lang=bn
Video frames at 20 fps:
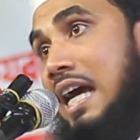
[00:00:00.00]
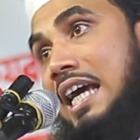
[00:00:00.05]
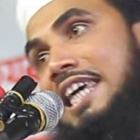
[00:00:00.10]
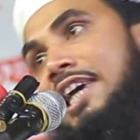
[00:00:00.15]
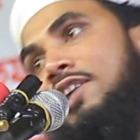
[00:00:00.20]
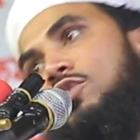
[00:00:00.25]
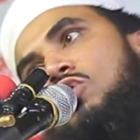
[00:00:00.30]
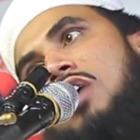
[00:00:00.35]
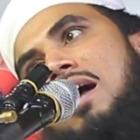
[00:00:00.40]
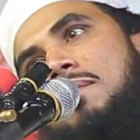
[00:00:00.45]

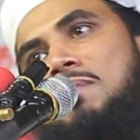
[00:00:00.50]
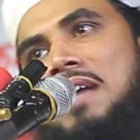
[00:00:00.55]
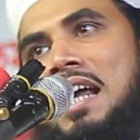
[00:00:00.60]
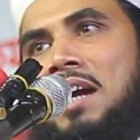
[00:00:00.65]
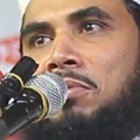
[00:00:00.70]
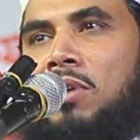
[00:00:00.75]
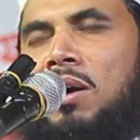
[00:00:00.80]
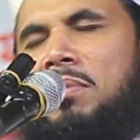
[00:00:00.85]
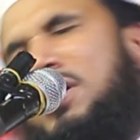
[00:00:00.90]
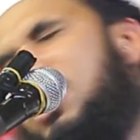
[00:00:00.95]
কিন্তু আপনার
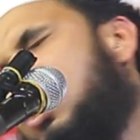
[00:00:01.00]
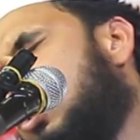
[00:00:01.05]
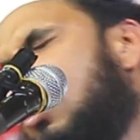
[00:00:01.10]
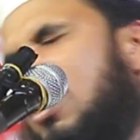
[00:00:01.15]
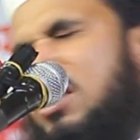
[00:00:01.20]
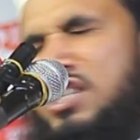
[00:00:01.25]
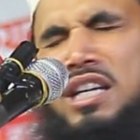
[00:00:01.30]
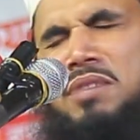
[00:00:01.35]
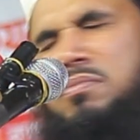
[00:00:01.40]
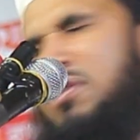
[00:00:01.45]
ভবিষ্যৎ
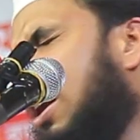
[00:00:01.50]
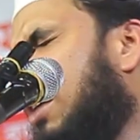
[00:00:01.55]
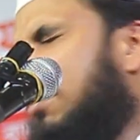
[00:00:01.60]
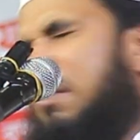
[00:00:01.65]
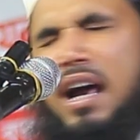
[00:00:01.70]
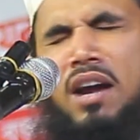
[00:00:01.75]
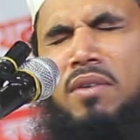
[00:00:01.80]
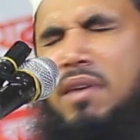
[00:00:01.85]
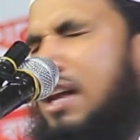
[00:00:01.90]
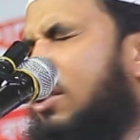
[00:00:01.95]
জীবন
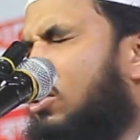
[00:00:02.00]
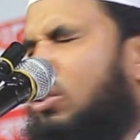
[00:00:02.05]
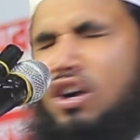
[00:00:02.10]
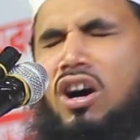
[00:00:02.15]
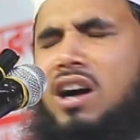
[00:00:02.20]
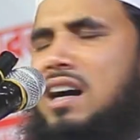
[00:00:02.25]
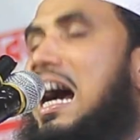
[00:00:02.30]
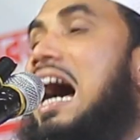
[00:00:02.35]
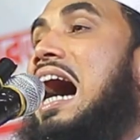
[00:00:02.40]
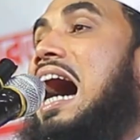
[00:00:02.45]

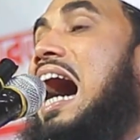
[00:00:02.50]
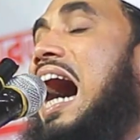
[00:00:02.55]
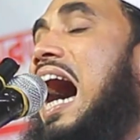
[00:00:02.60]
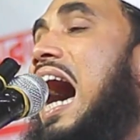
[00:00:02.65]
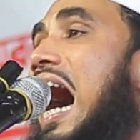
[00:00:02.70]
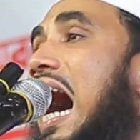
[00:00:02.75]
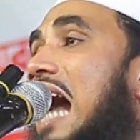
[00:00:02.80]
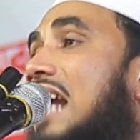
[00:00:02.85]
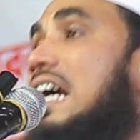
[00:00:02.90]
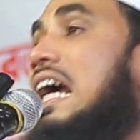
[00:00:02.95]

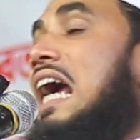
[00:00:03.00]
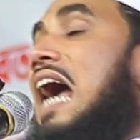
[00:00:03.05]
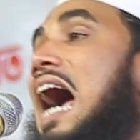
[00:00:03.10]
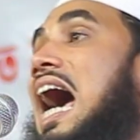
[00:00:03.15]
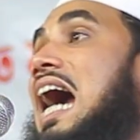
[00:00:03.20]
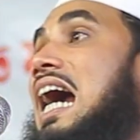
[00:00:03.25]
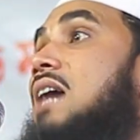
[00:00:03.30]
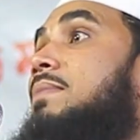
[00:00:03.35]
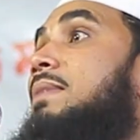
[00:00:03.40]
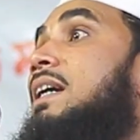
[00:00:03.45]
বর্মান্তকার
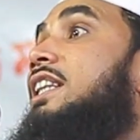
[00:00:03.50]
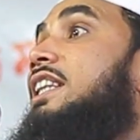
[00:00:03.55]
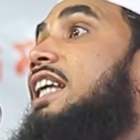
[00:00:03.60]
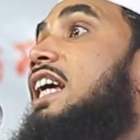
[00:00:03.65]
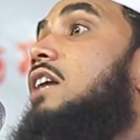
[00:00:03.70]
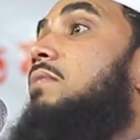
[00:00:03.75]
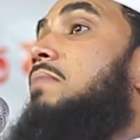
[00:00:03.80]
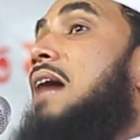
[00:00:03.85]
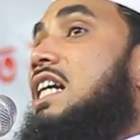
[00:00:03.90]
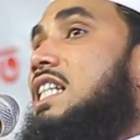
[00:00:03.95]
আগামী তিন
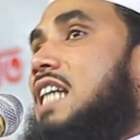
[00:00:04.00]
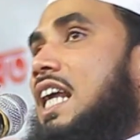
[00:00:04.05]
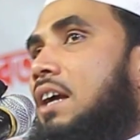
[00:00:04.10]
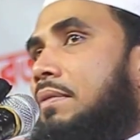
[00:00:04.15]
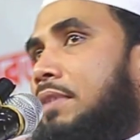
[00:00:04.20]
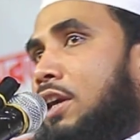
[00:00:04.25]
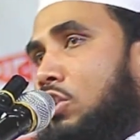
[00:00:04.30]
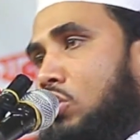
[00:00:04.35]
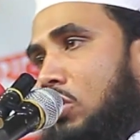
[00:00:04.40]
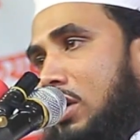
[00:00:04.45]
মাসের
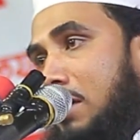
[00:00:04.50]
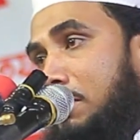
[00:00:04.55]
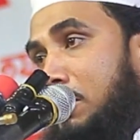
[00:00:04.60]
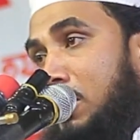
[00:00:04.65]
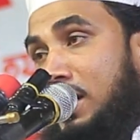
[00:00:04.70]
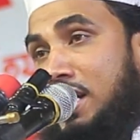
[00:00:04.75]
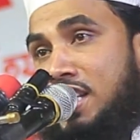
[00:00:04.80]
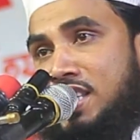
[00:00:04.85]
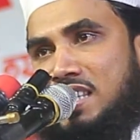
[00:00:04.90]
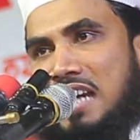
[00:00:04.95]
ভিতরে
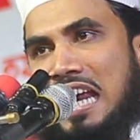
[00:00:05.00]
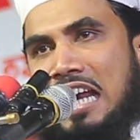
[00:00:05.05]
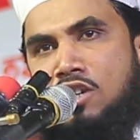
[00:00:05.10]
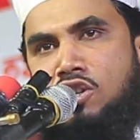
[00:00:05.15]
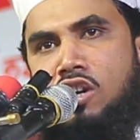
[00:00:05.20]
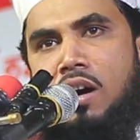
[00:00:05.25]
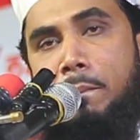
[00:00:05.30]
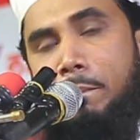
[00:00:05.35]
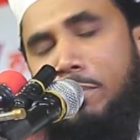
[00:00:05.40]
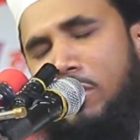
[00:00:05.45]
বনি ইসরায়েল
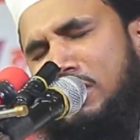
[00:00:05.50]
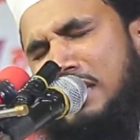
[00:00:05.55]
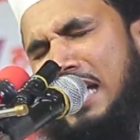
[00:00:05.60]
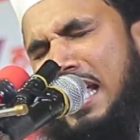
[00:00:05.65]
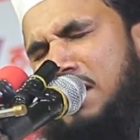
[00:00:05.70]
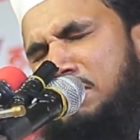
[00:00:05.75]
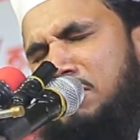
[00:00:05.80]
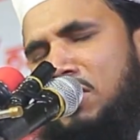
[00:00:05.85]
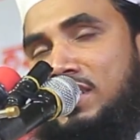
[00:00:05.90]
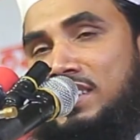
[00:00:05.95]

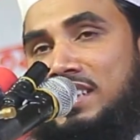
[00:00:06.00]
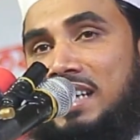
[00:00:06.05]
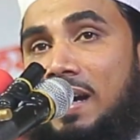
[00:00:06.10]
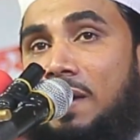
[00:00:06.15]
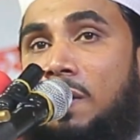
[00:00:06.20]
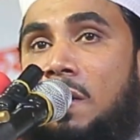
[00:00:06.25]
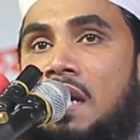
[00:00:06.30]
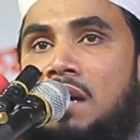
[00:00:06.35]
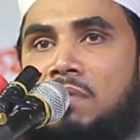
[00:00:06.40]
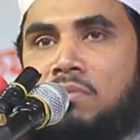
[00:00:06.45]
সম্প্রদায়ের মধ্যে
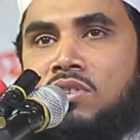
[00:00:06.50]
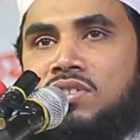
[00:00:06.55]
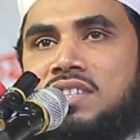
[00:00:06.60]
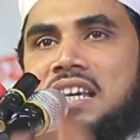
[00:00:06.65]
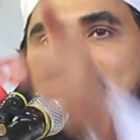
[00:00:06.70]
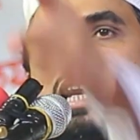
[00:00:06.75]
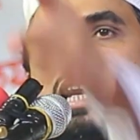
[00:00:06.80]
মুসা